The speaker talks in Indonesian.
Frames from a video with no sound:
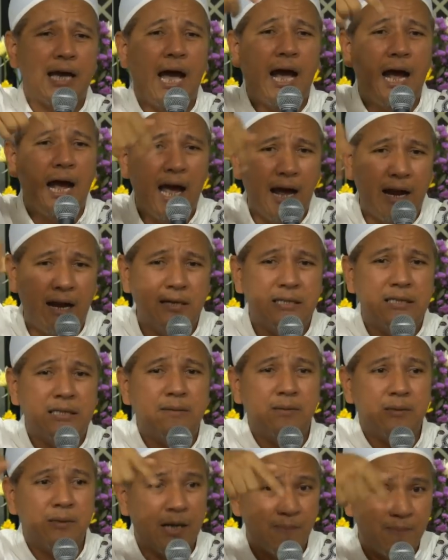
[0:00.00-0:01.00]

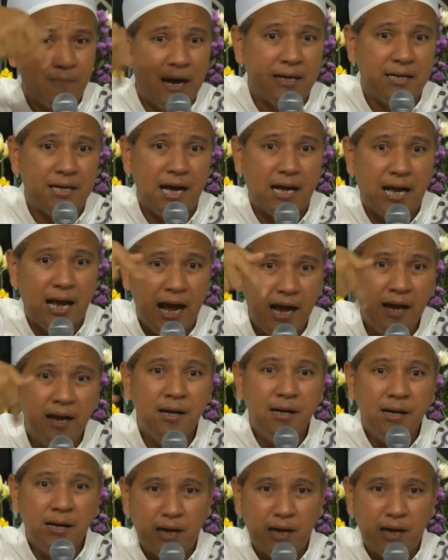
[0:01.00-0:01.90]
Jangan kepada ka,